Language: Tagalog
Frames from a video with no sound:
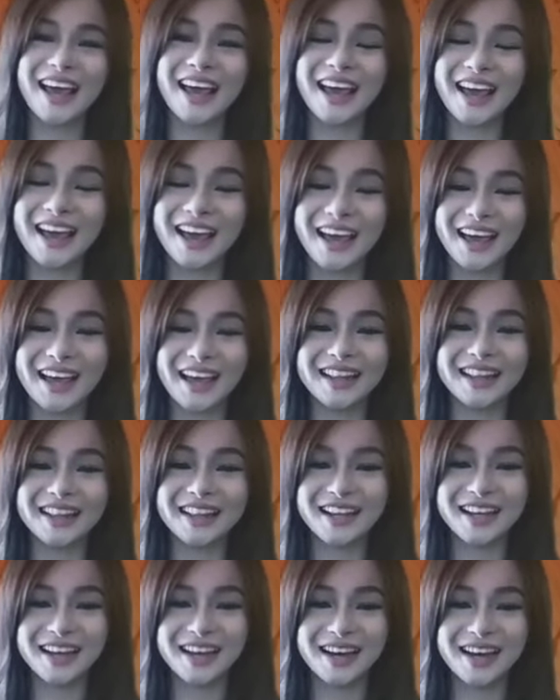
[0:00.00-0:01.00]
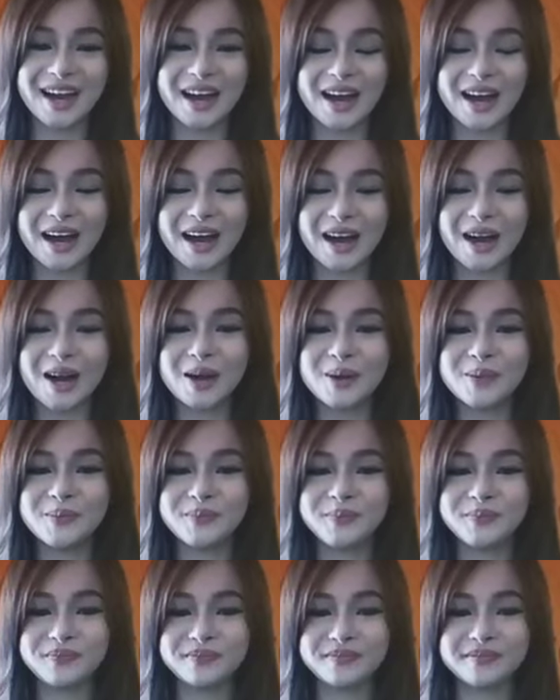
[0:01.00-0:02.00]
And
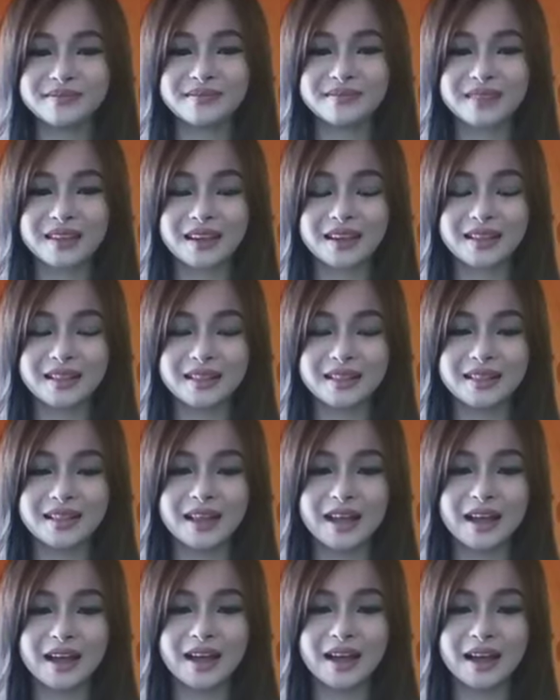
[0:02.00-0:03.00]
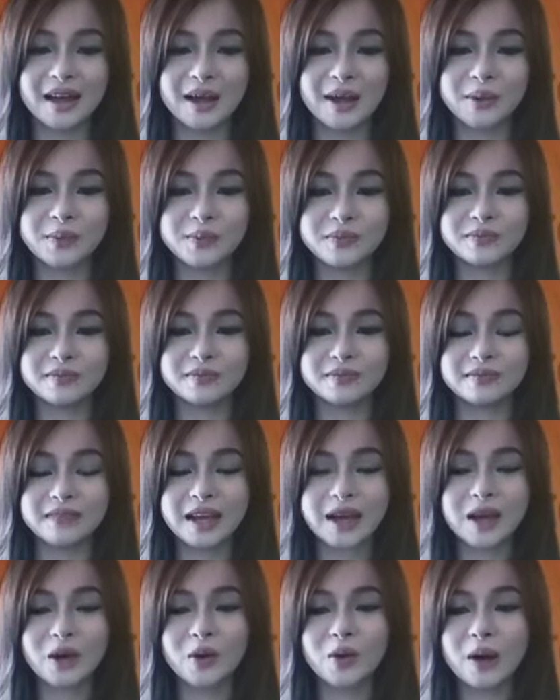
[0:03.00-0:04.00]
um, na
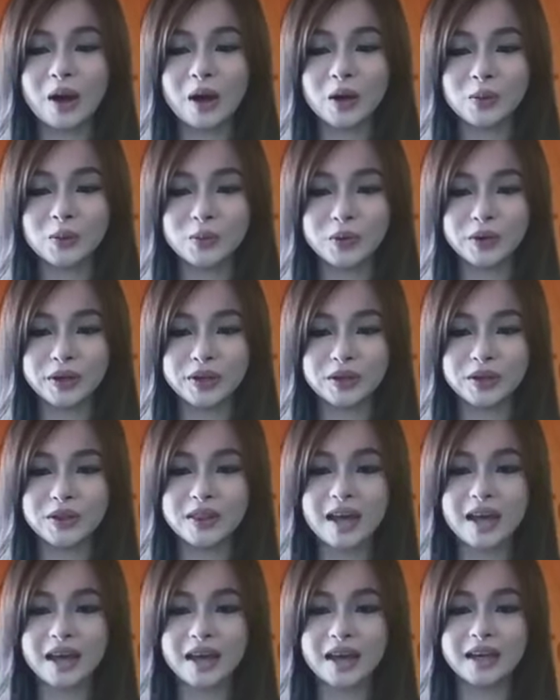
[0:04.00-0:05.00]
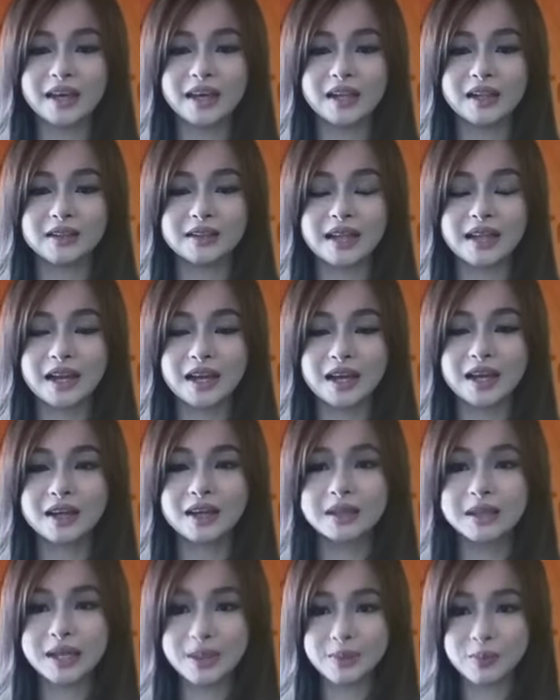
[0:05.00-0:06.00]
Nagawa ko po ito dahil
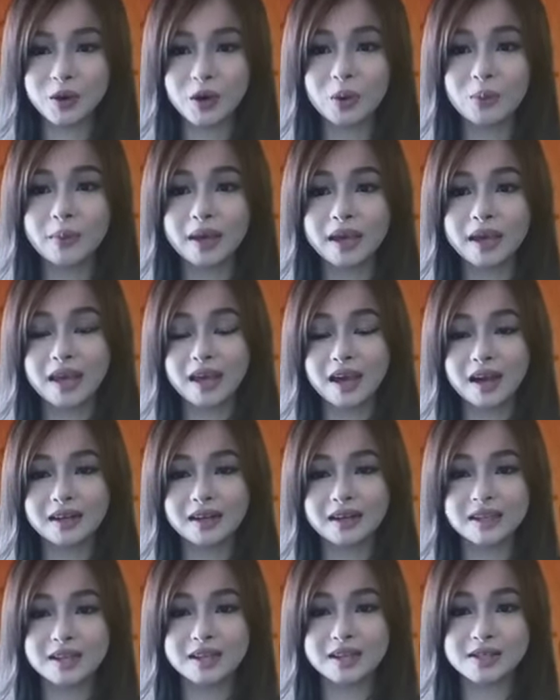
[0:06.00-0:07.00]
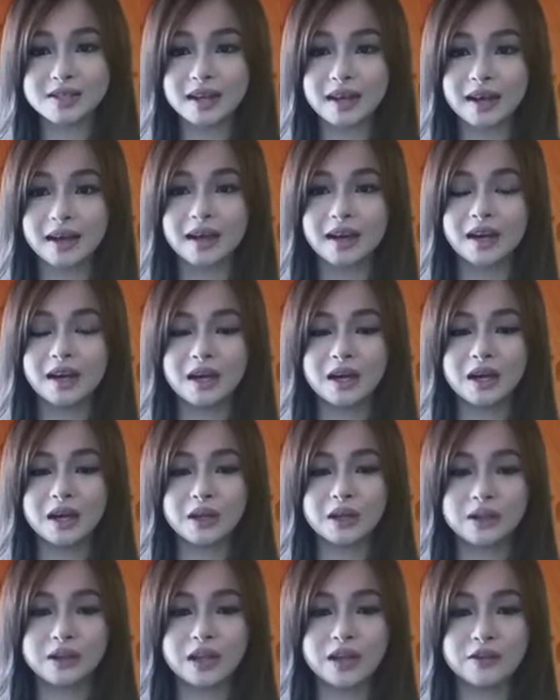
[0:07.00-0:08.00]
talagang dream ko maging artista.
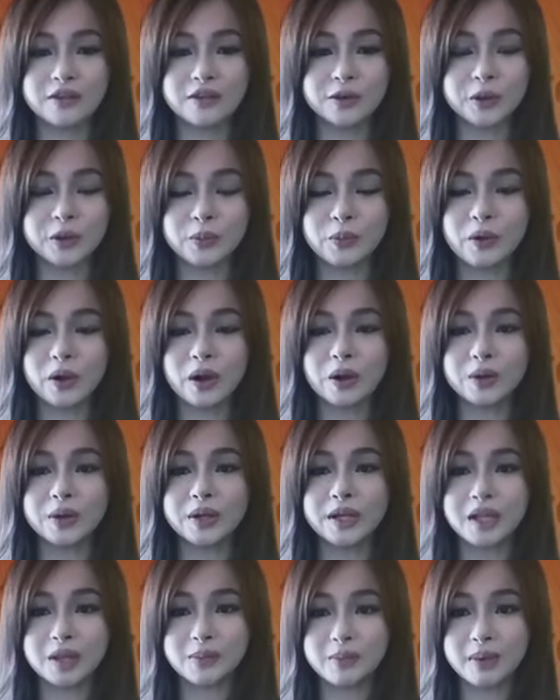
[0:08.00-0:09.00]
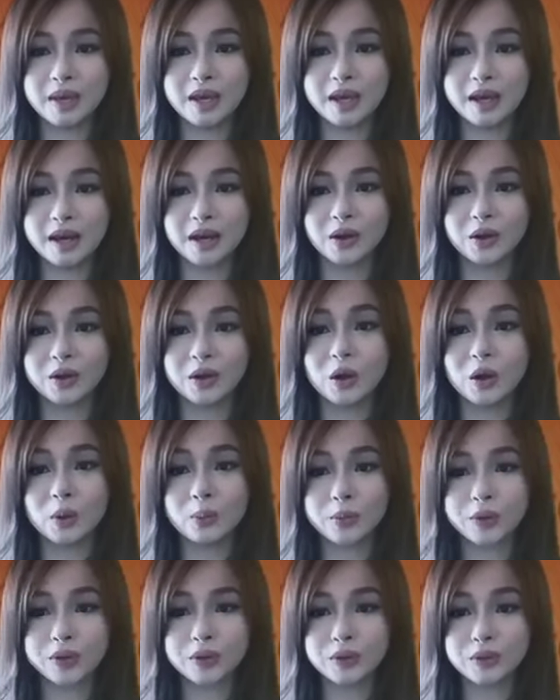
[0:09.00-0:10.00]
Thankful po ako na nabigyan ako ng
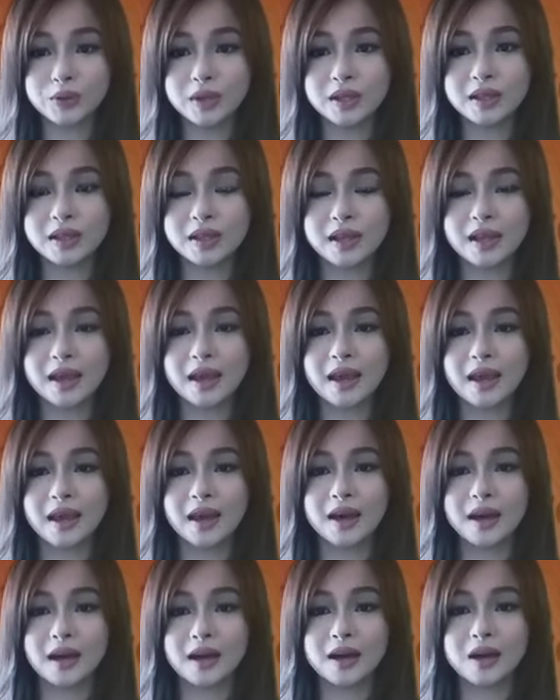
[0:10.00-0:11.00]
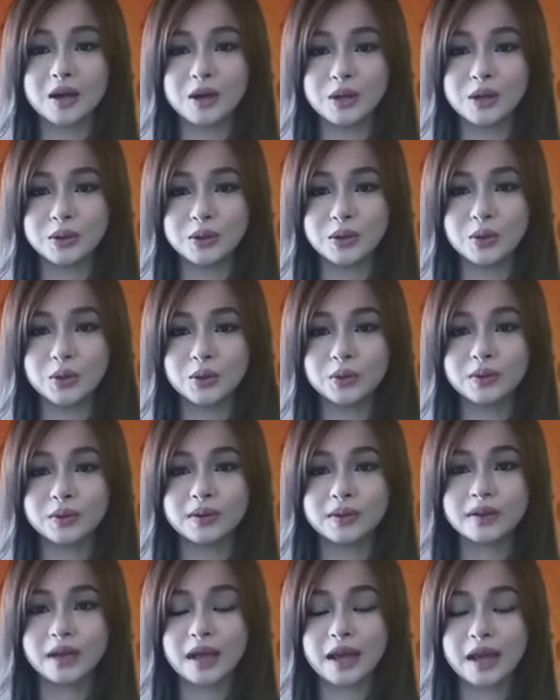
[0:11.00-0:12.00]
opportunity. Kaya nung
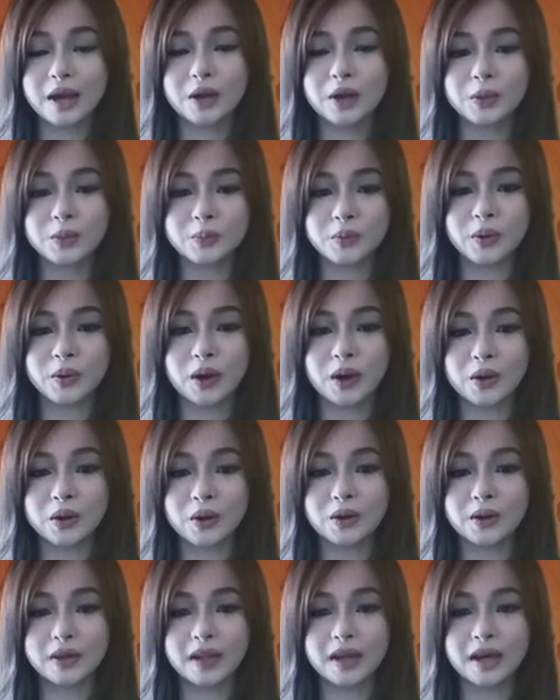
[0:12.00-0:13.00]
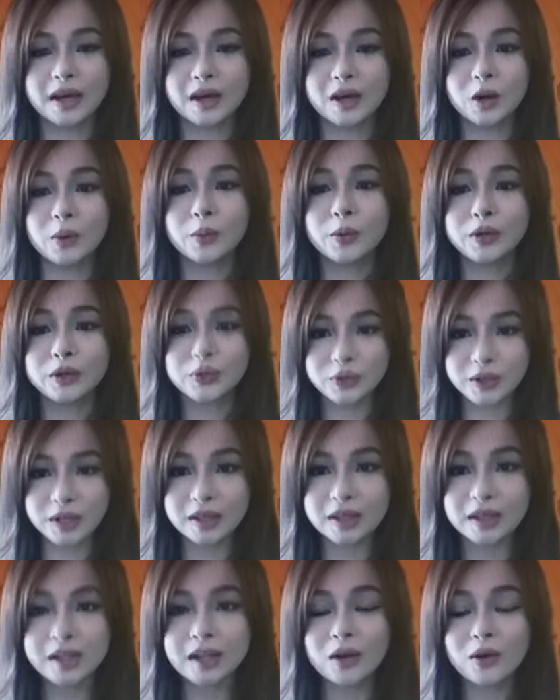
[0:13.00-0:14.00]
nagkaroon po ako ng
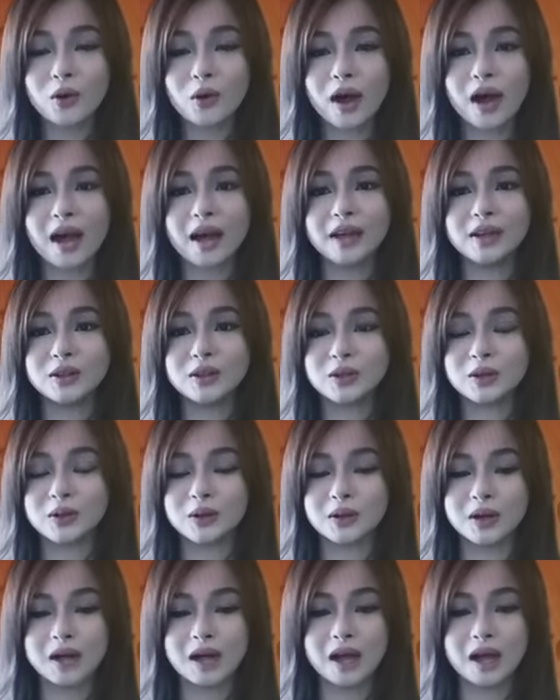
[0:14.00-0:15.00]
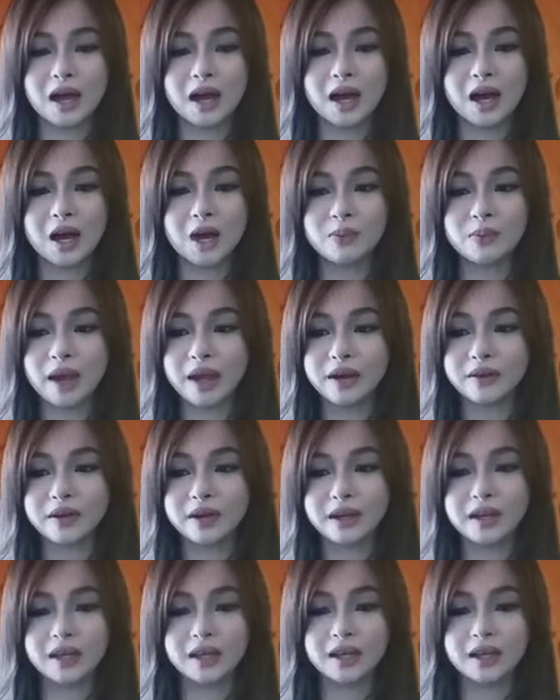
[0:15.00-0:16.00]
opportunity na kuhain to, um, I
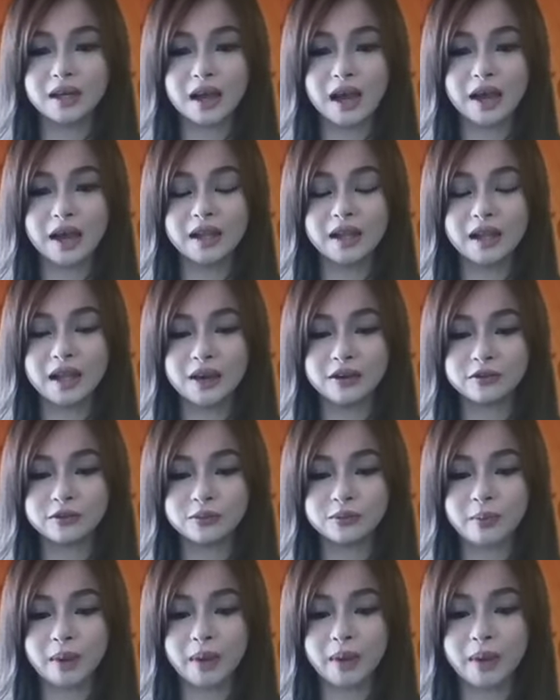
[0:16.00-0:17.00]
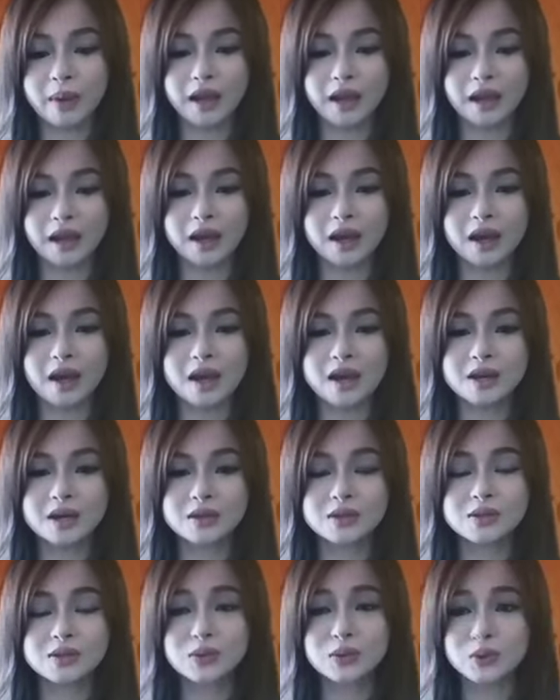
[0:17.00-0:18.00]
really, I left my
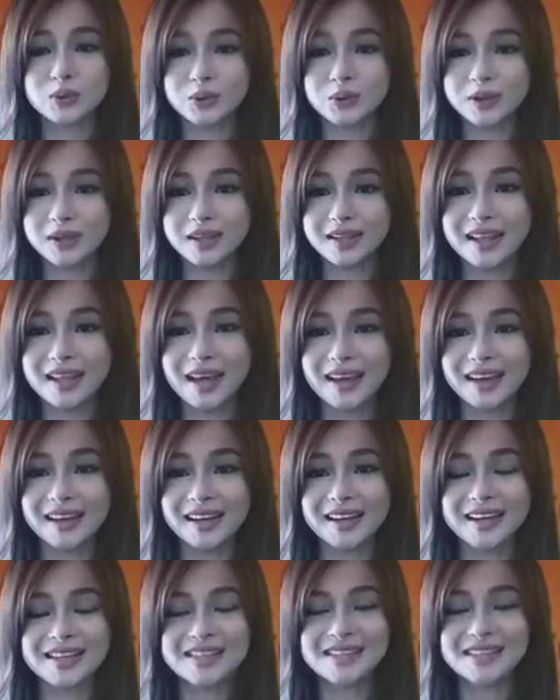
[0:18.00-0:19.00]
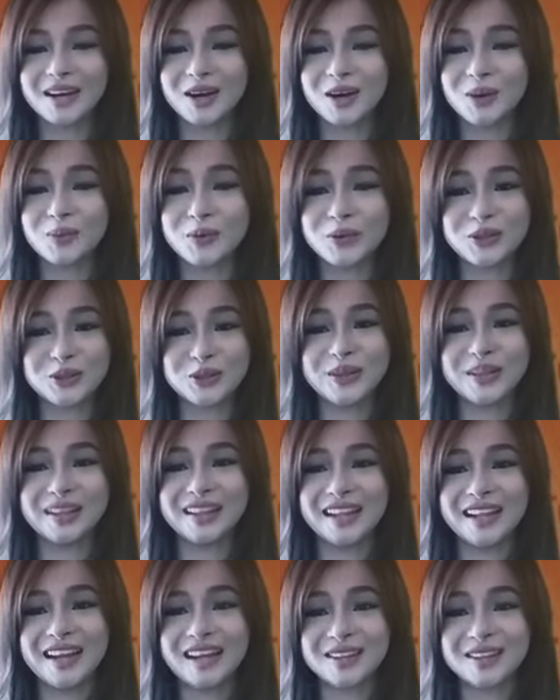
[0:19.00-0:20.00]
school dahil isang
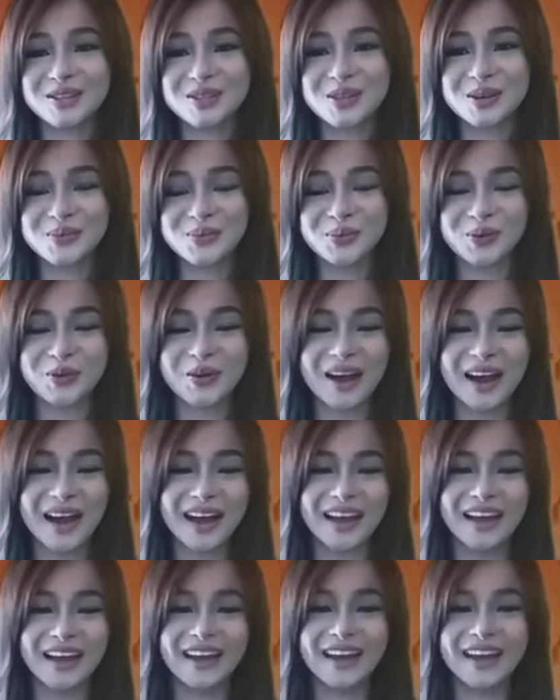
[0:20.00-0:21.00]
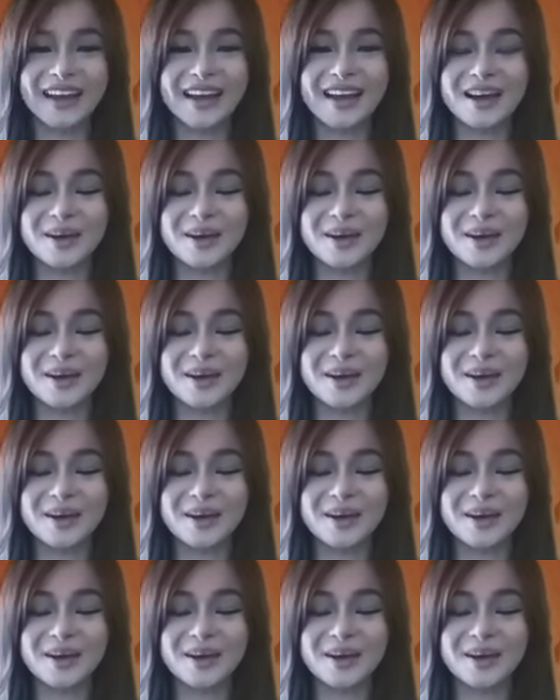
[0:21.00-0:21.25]
opportunity lang sa buhay.